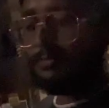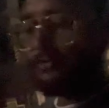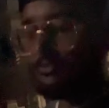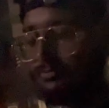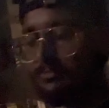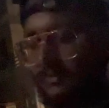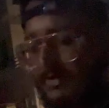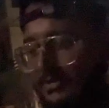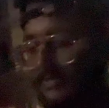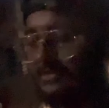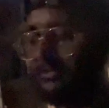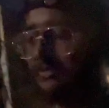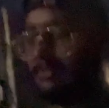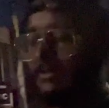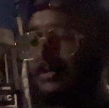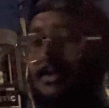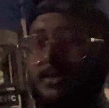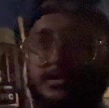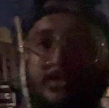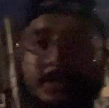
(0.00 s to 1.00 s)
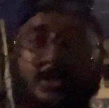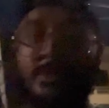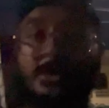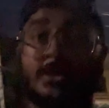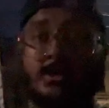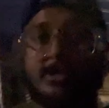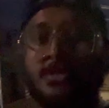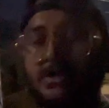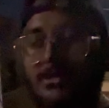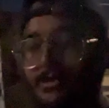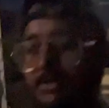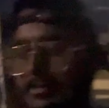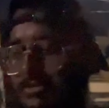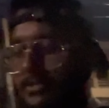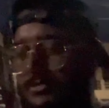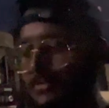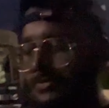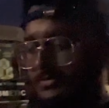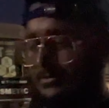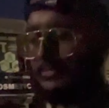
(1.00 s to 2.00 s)
बहुत बड़ा दिन है देखते क्या क्या करना
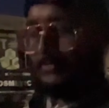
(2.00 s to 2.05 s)
है